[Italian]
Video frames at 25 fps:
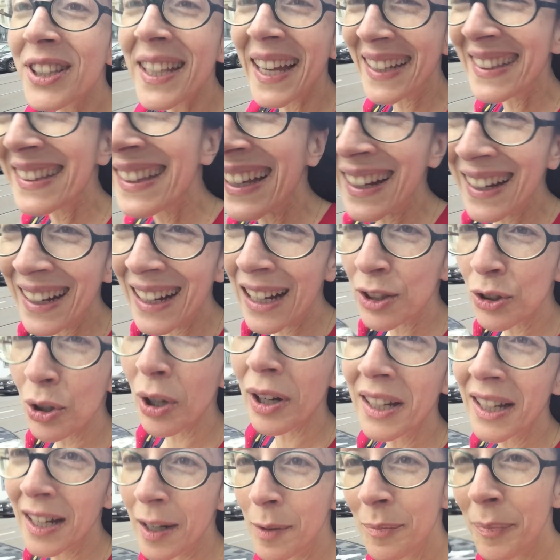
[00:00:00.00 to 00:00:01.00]
si è attaccato
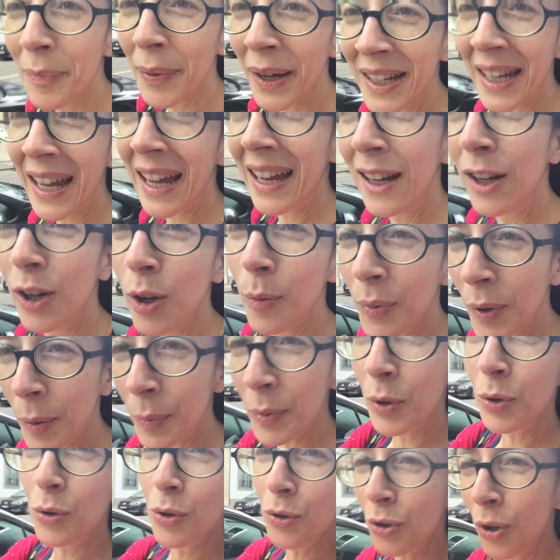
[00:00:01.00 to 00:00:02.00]
al campanello
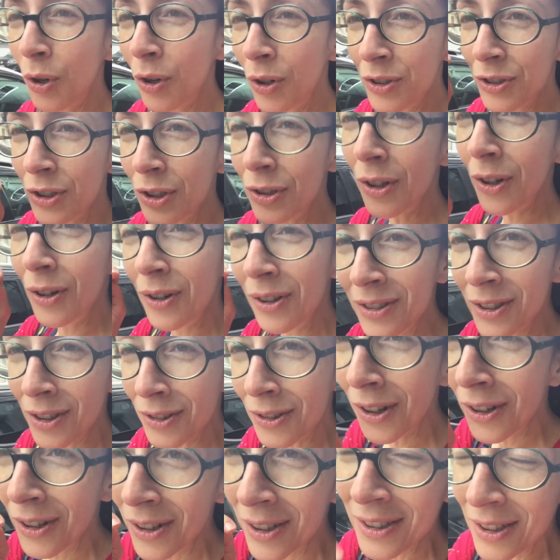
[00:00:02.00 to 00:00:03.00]
proprio tudum, tudum,
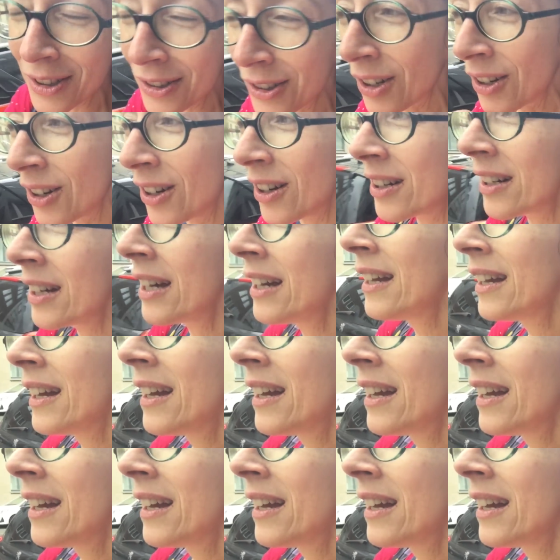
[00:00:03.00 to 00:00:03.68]
tudum, tudum,